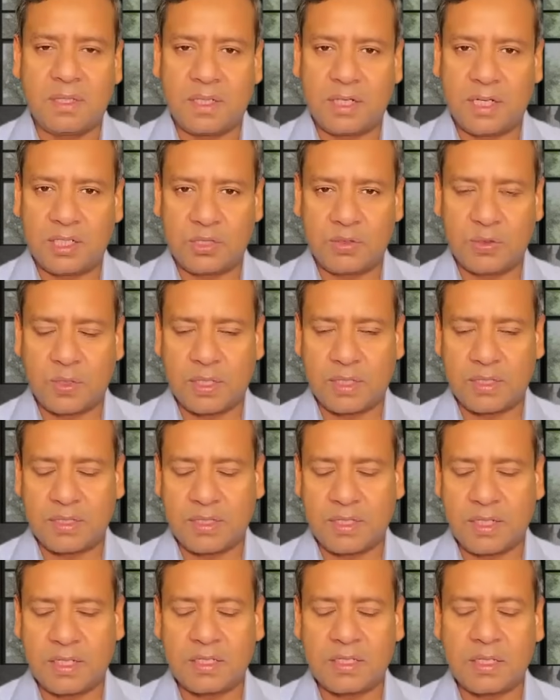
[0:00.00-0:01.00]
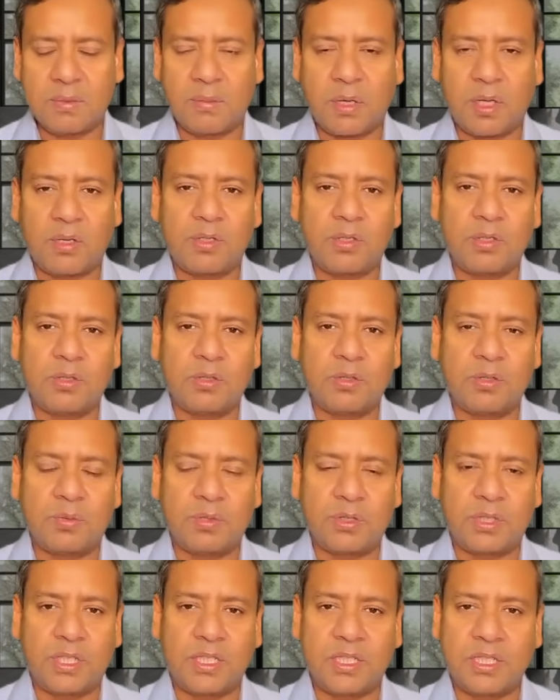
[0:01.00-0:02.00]
রেজওয়ানা যিনি আছেন মাননীয়
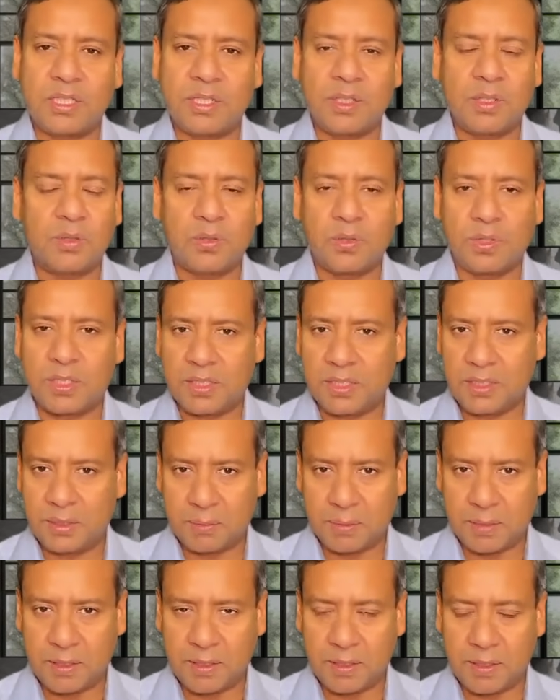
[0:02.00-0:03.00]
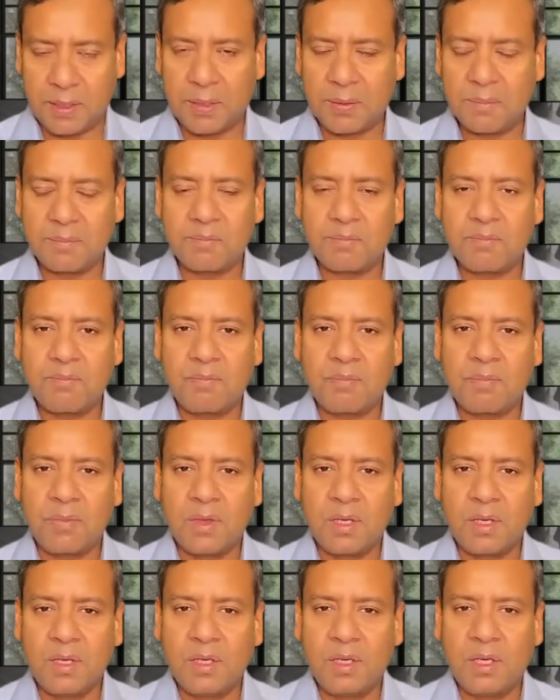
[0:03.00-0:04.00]
উপদেষ্টা তিনি করতে দেবেন না
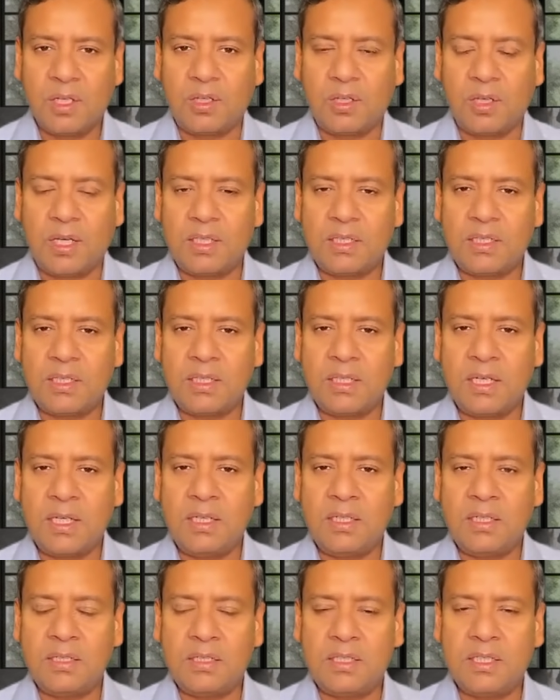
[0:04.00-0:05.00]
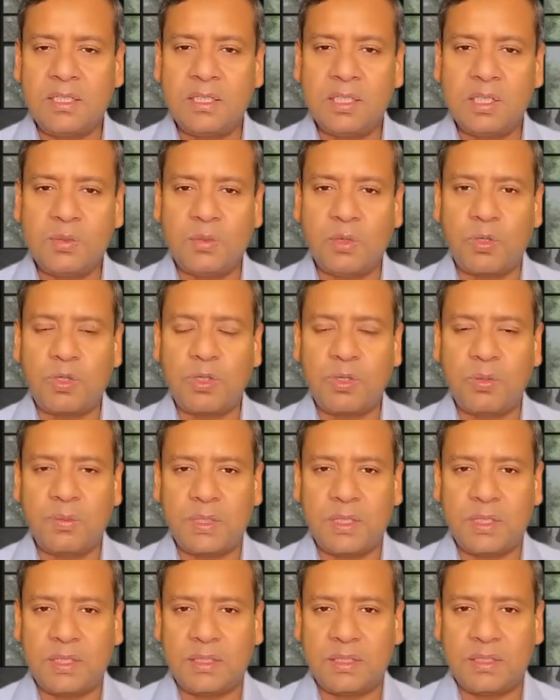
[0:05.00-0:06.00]
কাজে এই শীতের
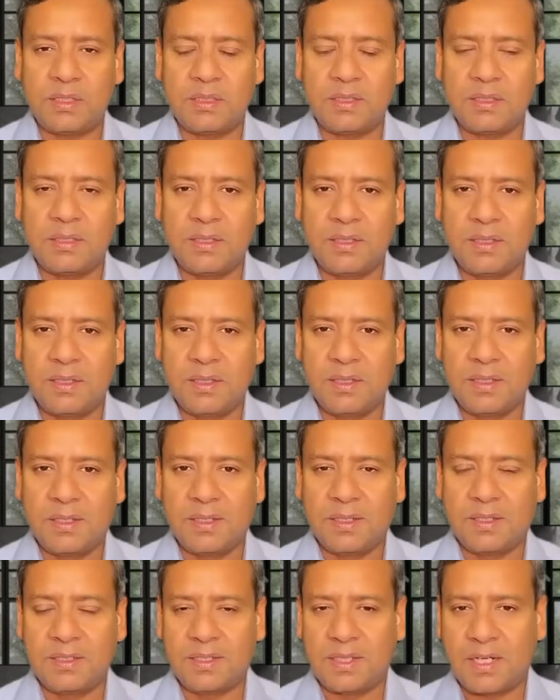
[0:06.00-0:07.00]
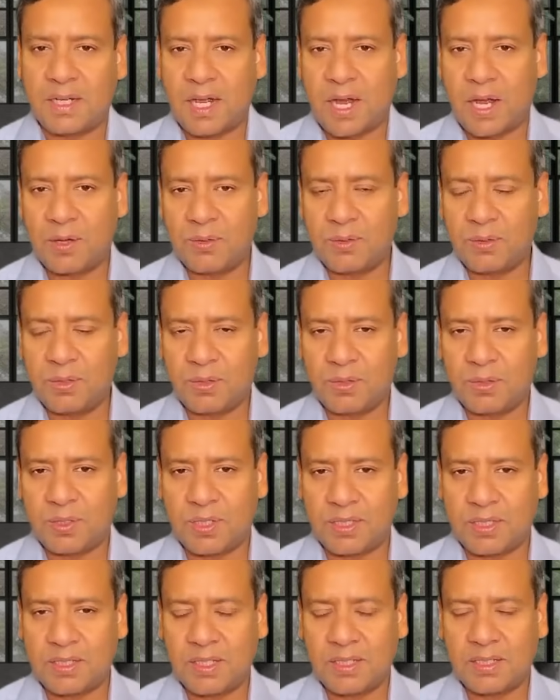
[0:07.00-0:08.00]
মৌসুমটি যারা আনন্দ
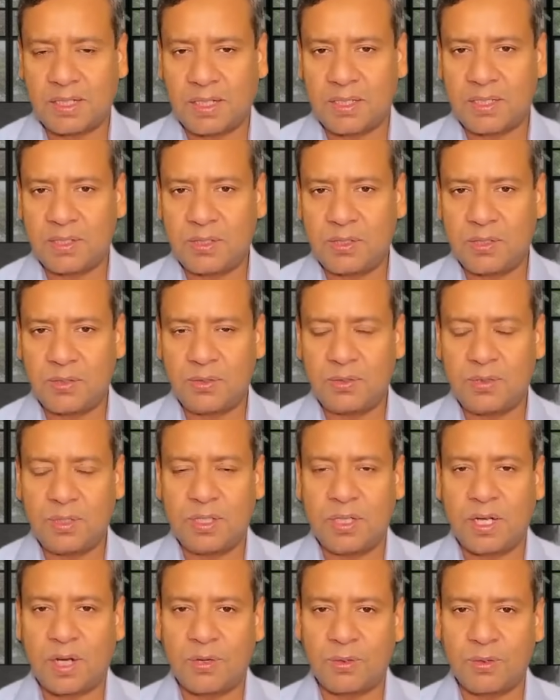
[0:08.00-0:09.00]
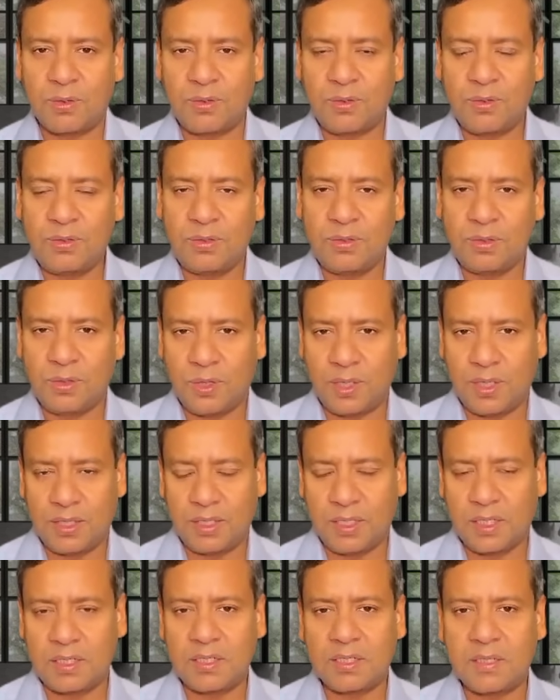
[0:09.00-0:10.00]
করতে চান তাদের জন্য নিরানন্দ হয়ে
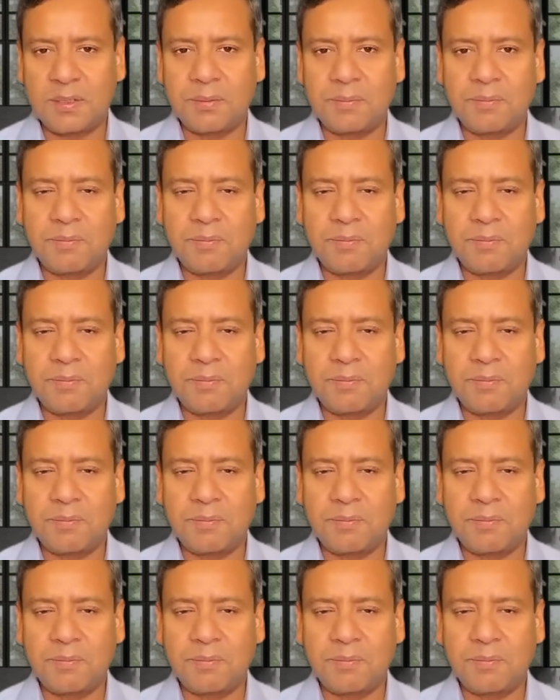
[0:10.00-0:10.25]
যাচ্ছে